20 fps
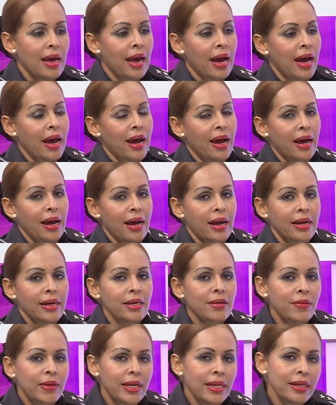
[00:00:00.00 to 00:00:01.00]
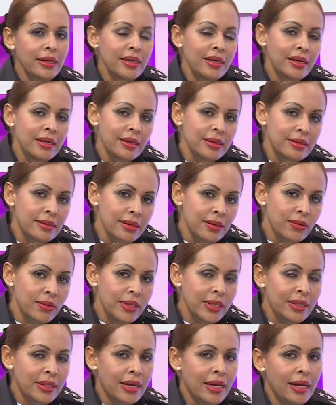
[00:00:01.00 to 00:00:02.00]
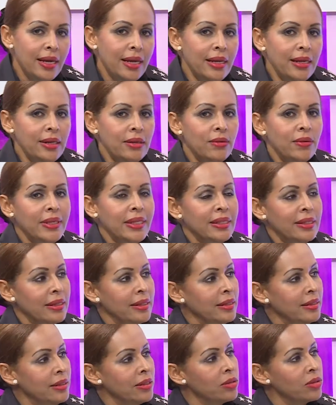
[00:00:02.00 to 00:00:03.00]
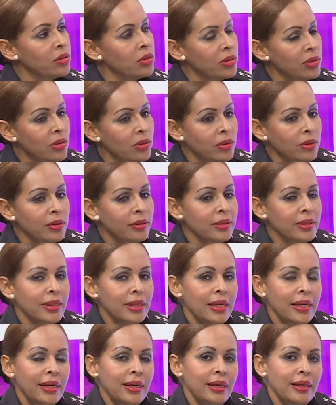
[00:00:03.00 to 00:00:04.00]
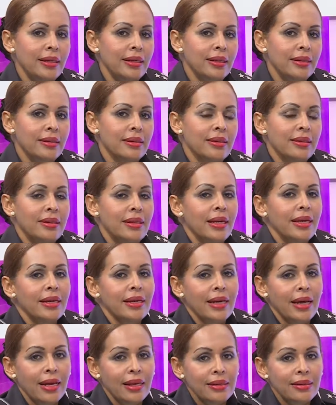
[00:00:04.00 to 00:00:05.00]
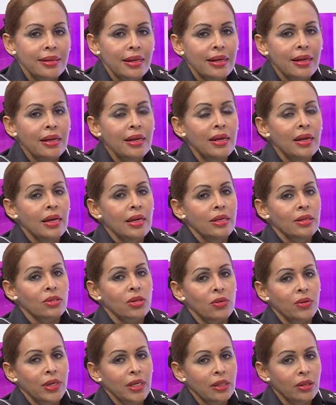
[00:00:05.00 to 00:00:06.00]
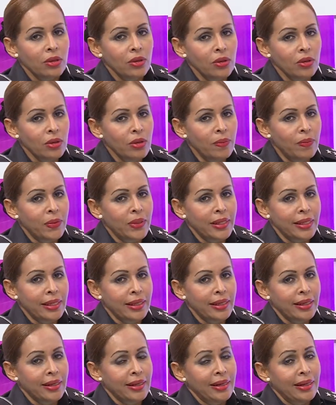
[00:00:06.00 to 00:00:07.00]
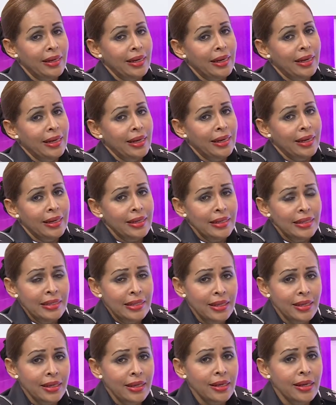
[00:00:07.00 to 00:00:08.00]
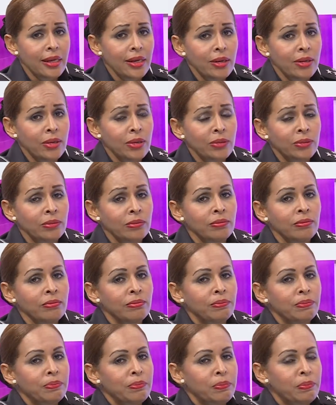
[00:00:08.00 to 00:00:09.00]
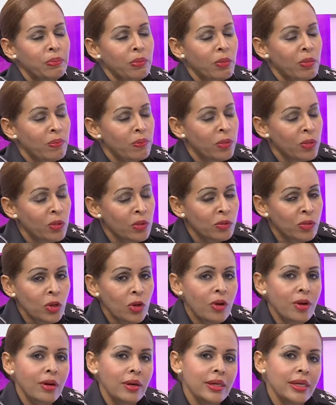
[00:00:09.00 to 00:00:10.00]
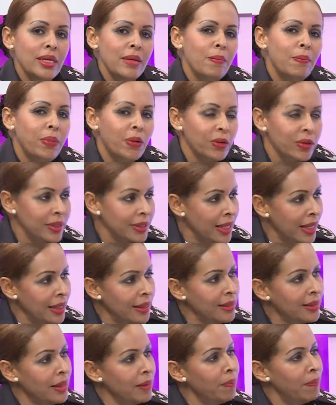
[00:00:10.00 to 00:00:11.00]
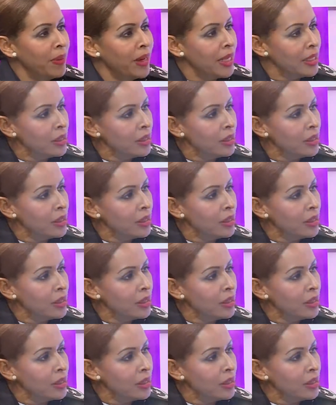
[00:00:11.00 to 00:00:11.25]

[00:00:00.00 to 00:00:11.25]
A nivel de seguridad, nuestra institución eh, descansa sobre todo porque la niñez es un punto importante para